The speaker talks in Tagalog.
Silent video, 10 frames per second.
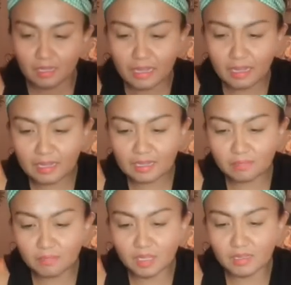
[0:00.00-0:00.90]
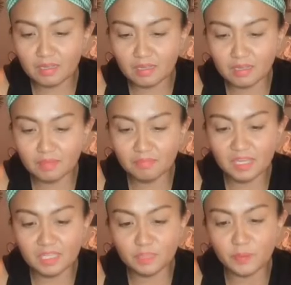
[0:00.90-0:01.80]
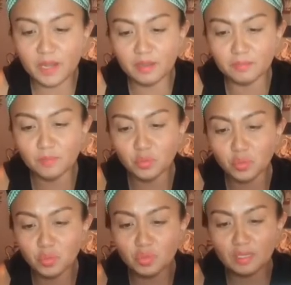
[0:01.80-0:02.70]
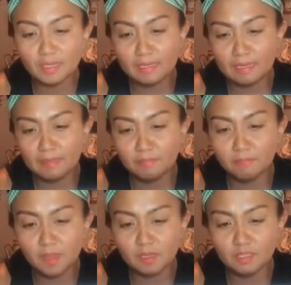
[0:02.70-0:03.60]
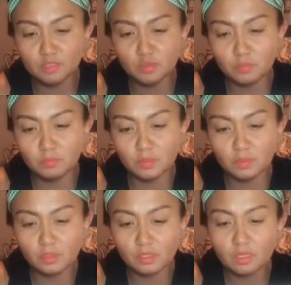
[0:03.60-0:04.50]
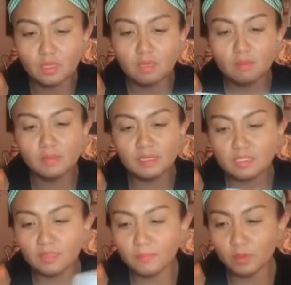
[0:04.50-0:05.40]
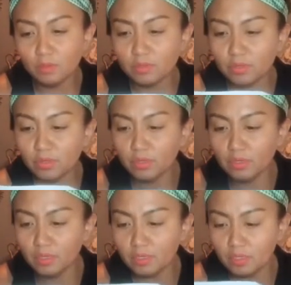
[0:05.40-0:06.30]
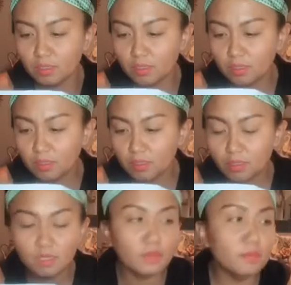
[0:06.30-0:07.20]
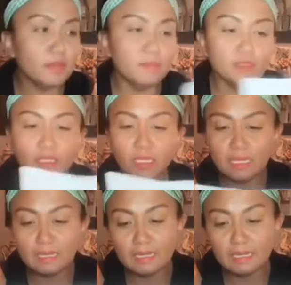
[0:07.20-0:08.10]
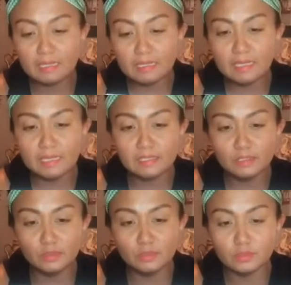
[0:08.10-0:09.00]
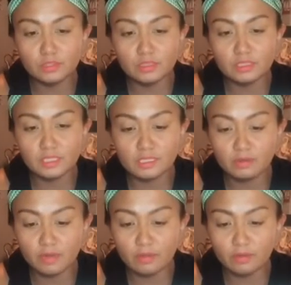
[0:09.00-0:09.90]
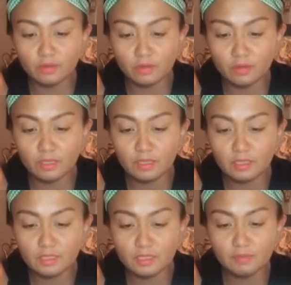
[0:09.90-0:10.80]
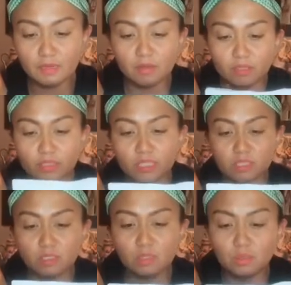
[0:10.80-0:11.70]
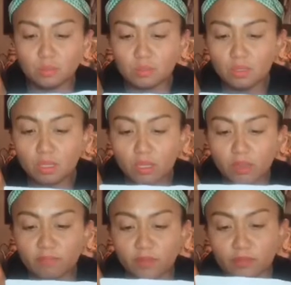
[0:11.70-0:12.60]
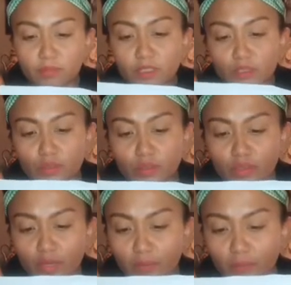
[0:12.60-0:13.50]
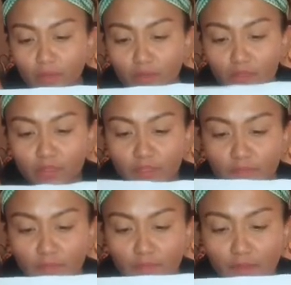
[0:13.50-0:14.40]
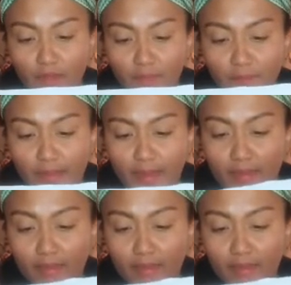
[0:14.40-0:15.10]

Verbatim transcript: At mga, mga spiral book, ayan, package notebook, plastic folder. Iba-iba sila ng needs. Yung 6 grader ko is their 6 glue, pair of scissors, sharpener, zipper backpack,